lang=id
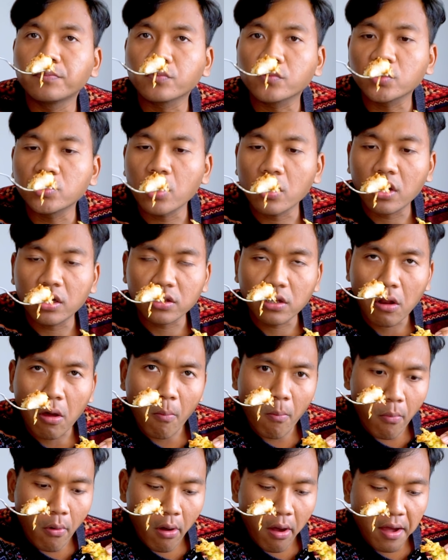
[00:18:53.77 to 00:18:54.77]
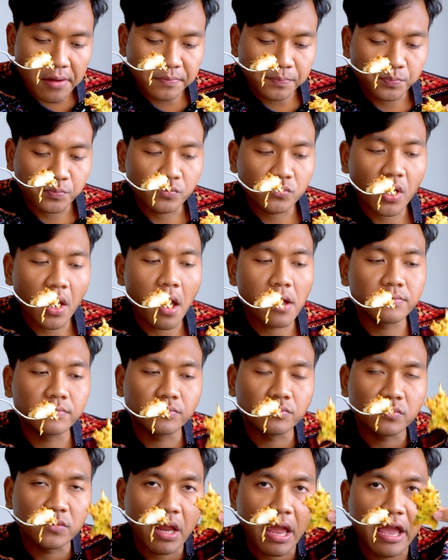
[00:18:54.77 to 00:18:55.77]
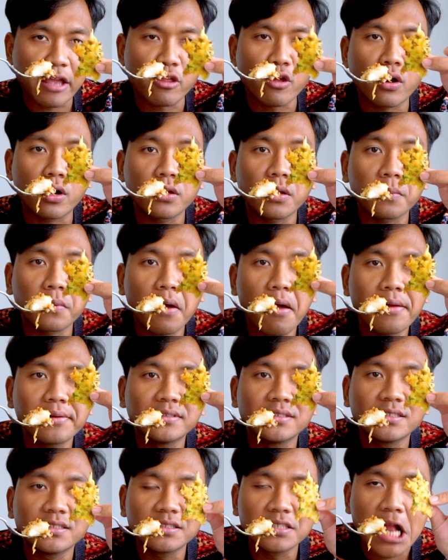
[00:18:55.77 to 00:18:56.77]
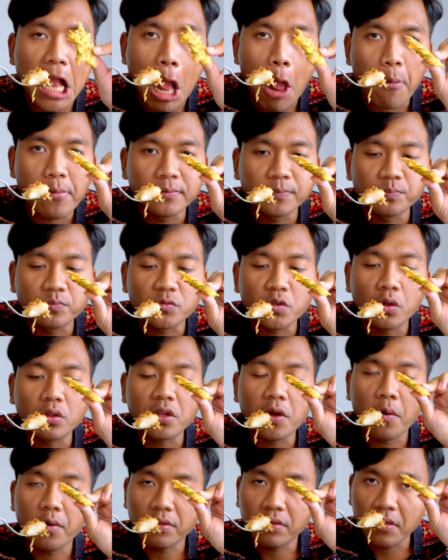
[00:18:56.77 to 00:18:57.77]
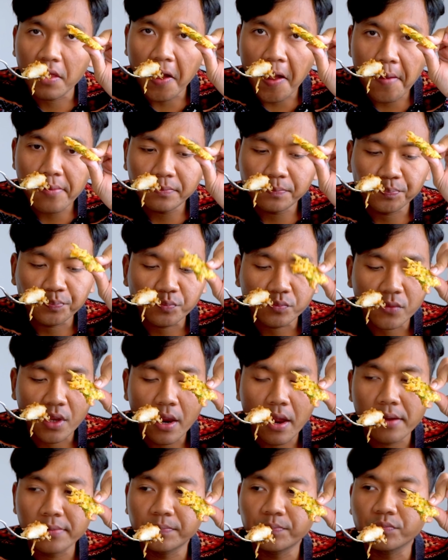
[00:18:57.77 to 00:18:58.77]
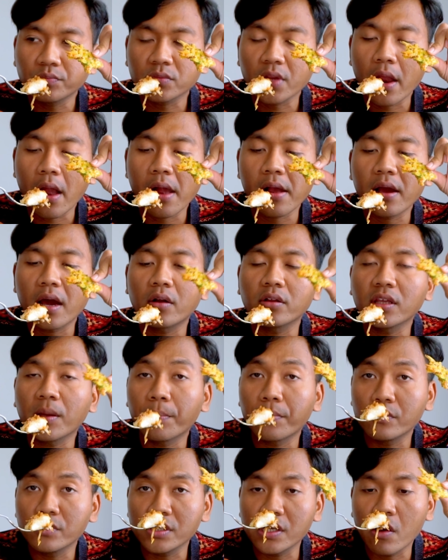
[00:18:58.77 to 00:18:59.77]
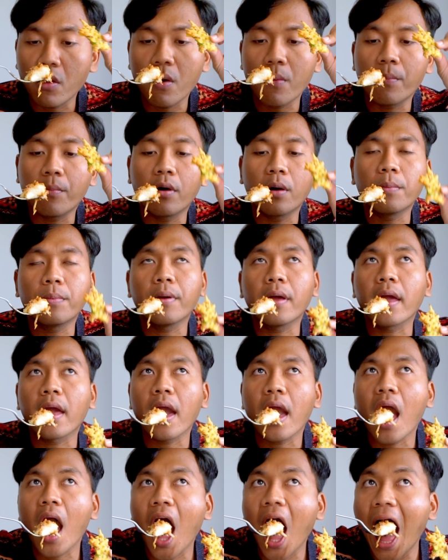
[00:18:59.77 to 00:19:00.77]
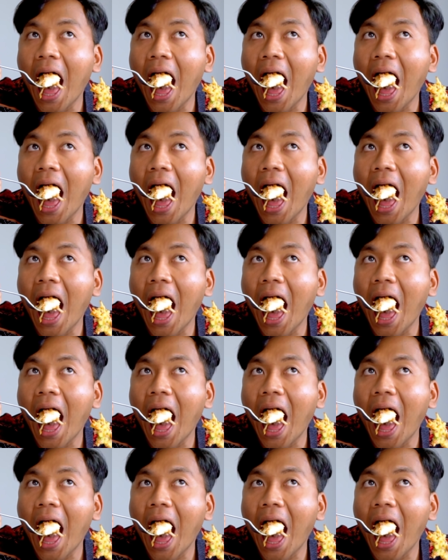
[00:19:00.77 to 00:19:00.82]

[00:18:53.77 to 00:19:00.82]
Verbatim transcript: Nyakat lomba, Eh, nyakat apa? Ote-ote. Harusnya plus si lomba, beh.